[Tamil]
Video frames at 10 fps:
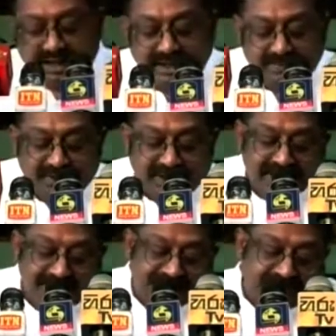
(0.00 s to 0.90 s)
அதே போல்
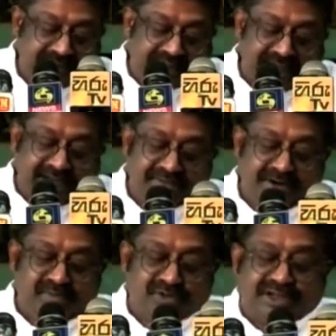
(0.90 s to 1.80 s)
இதெல்லாம்
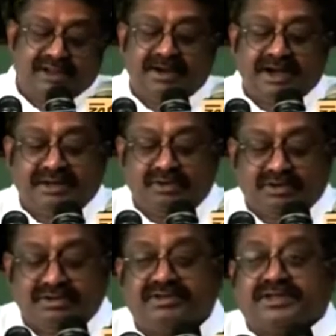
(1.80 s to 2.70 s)
விட முக்கியமான
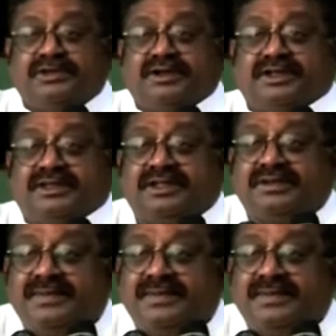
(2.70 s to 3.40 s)
ஒரு விஷயம் இருக்குது